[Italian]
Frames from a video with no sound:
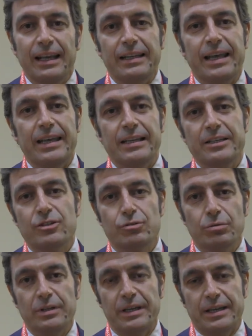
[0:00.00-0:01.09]
degli
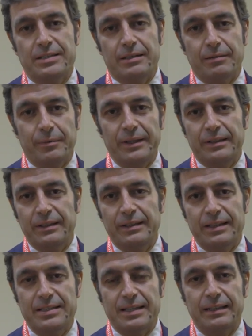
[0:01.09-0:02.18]
studi estremamente
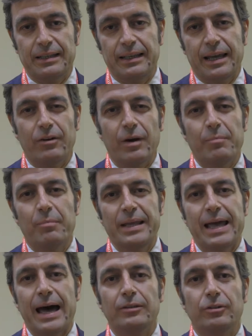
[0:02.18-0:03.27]
interessanti che hanno
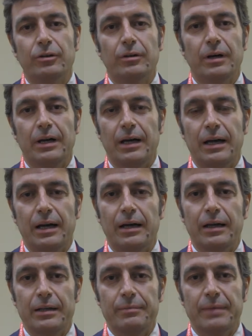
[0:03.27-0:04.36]
ampliato
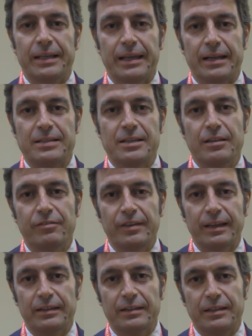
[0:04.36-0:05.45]
eh, in maniera
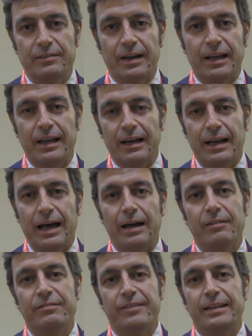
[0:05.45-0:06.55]
significativa
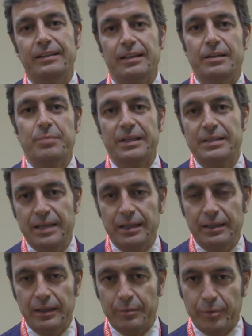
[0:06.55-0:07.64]
la fetta di
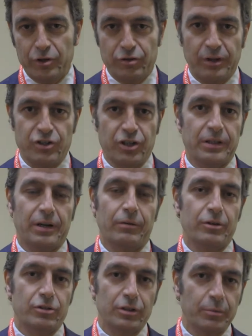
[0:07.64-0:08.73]
pazienti che possono accedere a
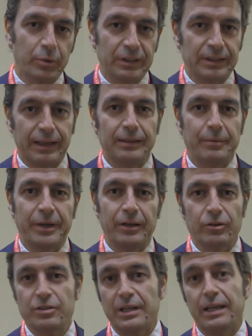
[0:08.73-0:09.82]
questo tipo di
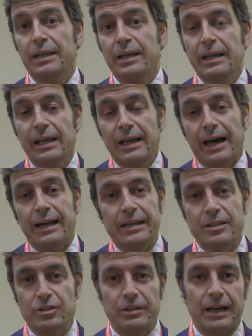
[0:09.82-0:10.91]
trattamento. Se
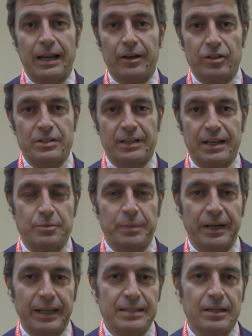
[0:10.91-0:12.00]
all'inizio della nostra
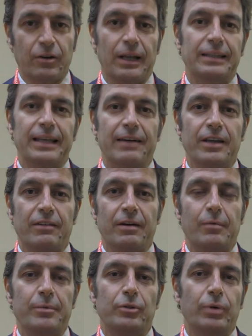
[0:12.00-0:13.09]
esperienza con la TAVI
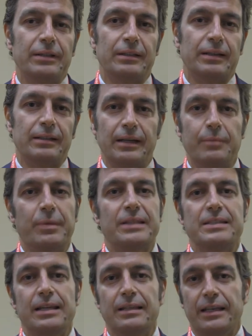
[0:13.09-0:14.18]
eravamo abituati a trattare
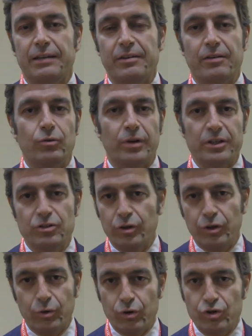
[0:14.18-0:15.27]
pazienti che avevano un rischio
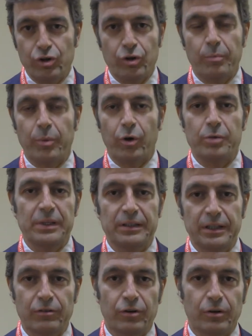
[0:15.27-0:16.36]
chirurgico
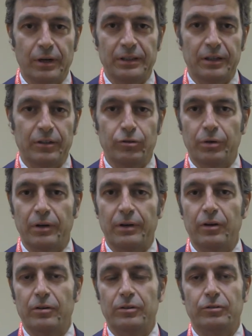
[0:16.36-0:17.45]
proibitivo o addirittura
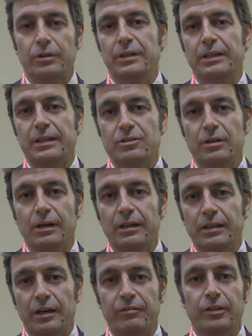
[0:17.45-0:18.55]
una controindicazione
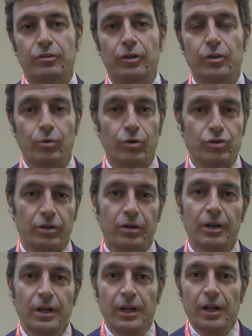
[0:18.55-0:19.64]
dell'intervento chirurgico,
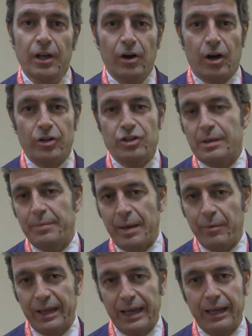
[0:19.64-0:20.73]
Oggi
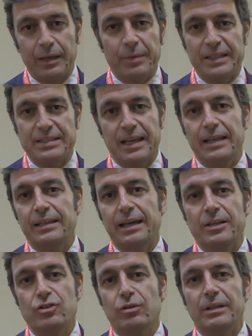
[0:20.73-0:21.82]
sappiamo che anche i pazienti a
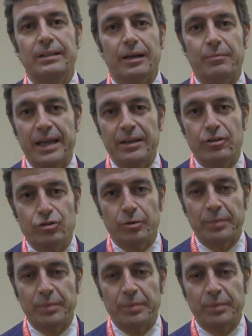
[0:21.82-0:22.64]
rischio intermedio sono